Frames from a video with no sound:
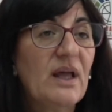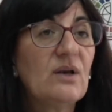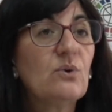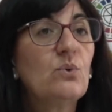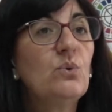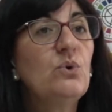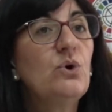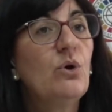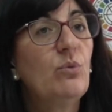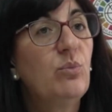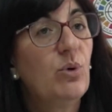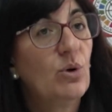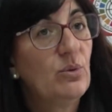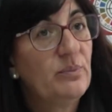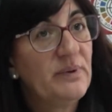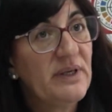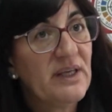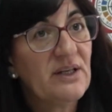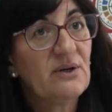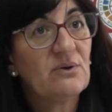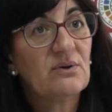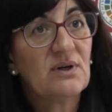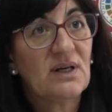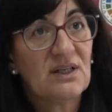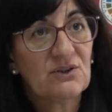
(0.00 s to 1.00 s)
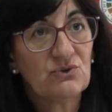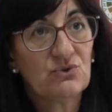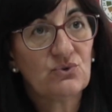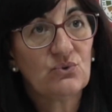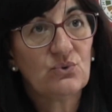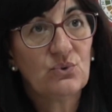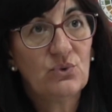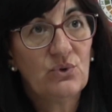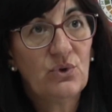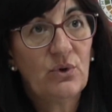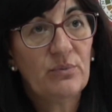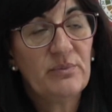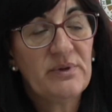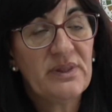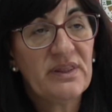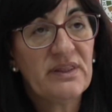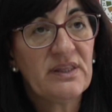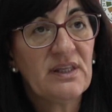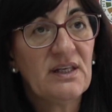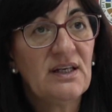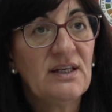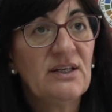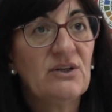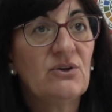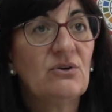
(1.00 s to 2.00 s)
Algunos volvieron a su
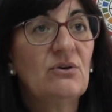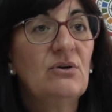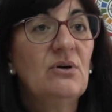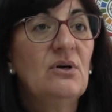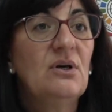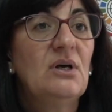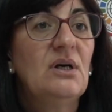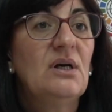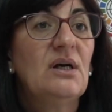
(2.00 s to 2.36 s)
domicilio...